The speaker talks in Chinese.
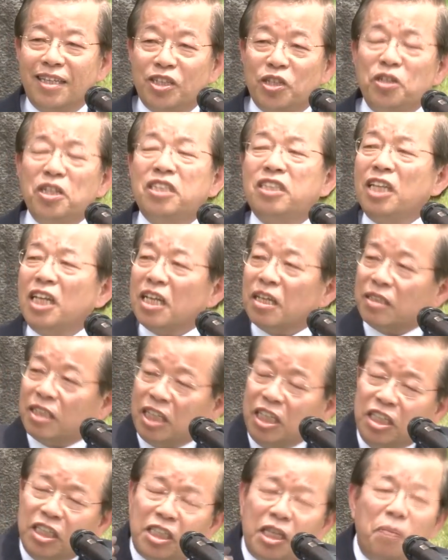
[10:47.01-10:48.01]
所以这个
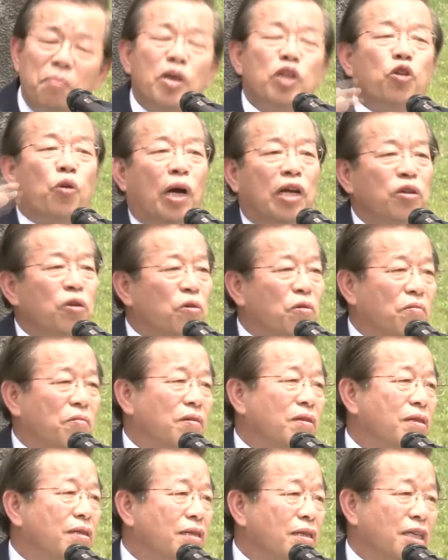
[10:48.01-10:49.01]
精神要传落，
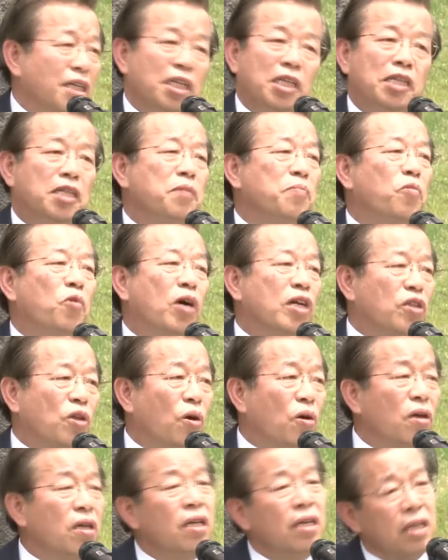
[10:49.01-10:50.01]
已经无法
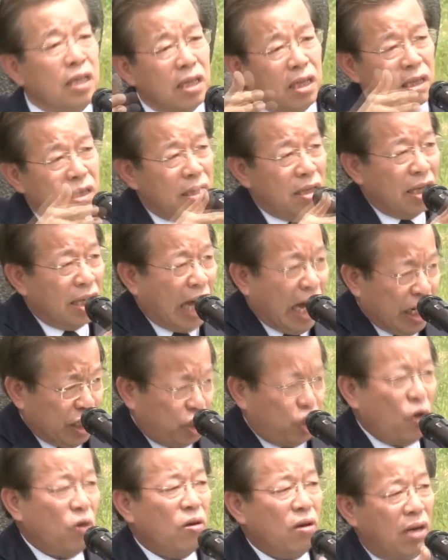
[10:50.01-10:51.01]
度。家
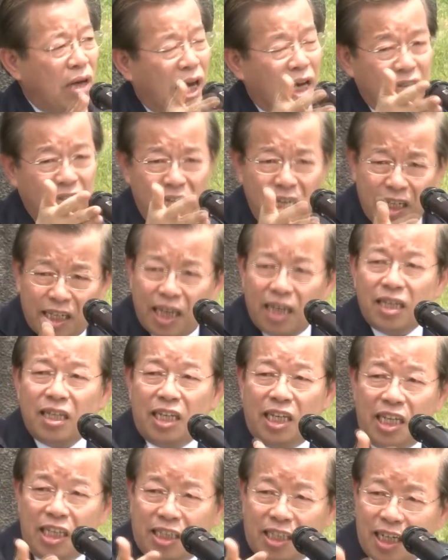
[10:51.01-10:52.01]
属也已
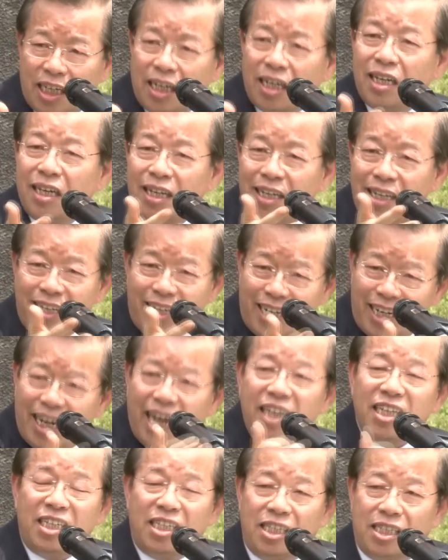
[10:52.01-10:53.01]
经牺牲，因
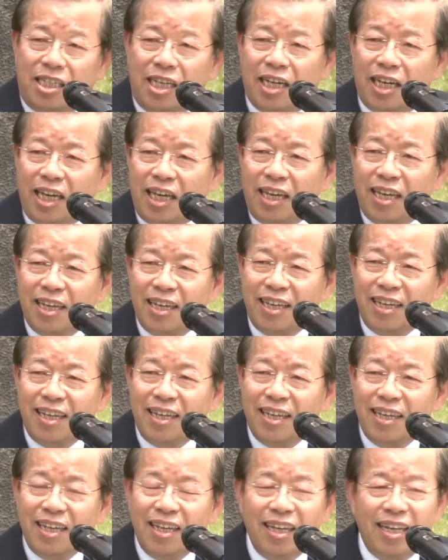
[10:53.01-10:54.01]
爱牺牲诶。
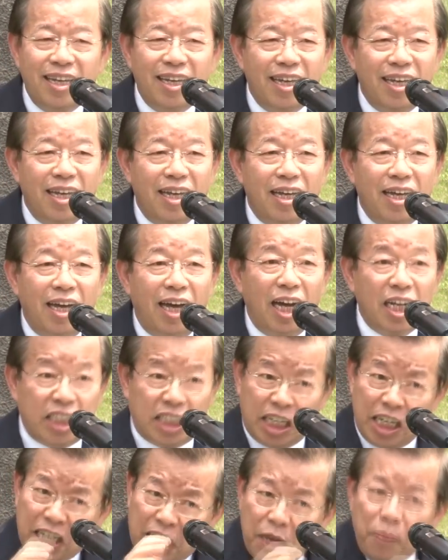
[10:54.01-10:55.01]
啊，
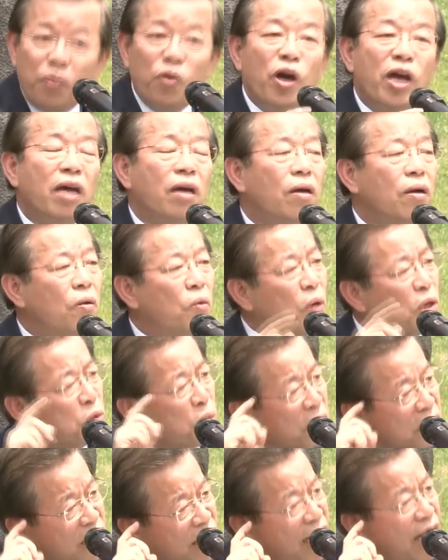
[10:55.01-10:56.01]
基金会我
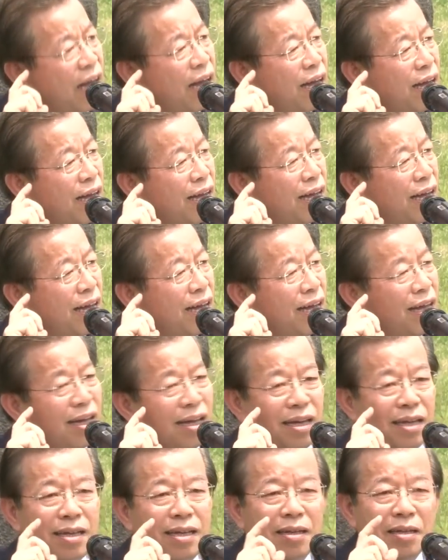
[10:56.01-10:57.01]
拄仔听，
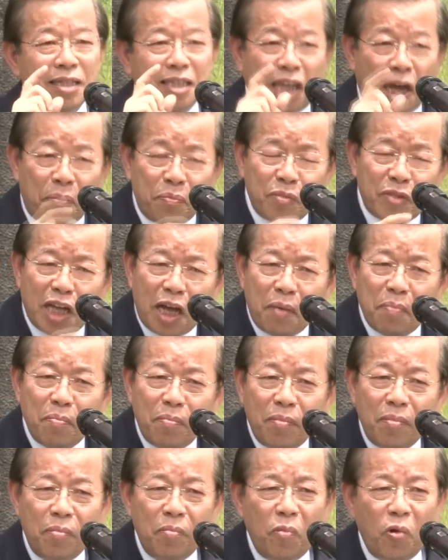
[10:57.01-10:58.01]
点
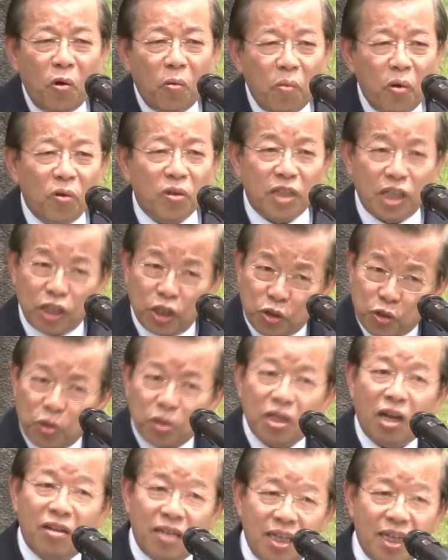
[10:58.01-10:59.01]
点默默也是
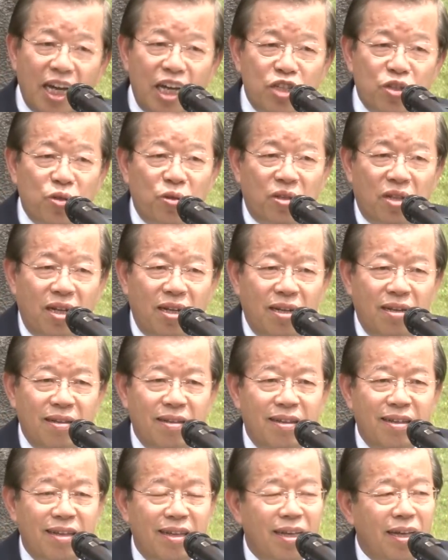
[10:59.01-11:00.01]
做到应该做的，
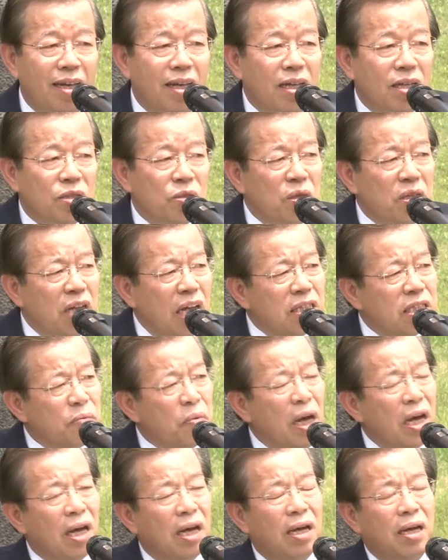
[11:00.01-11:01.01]
所以咱即
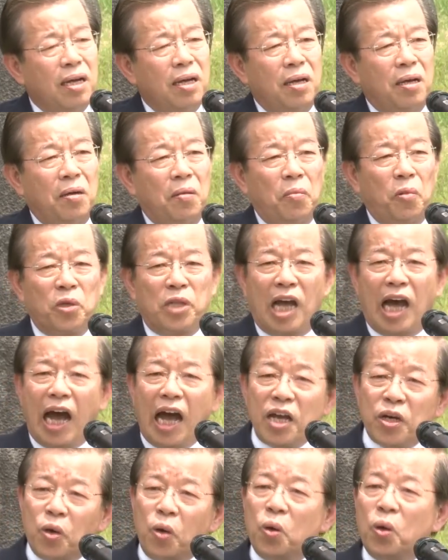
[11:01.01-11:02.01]
马无定
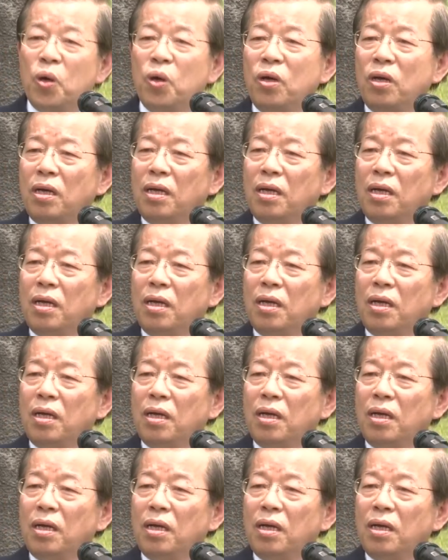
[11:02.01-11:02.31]
爱国。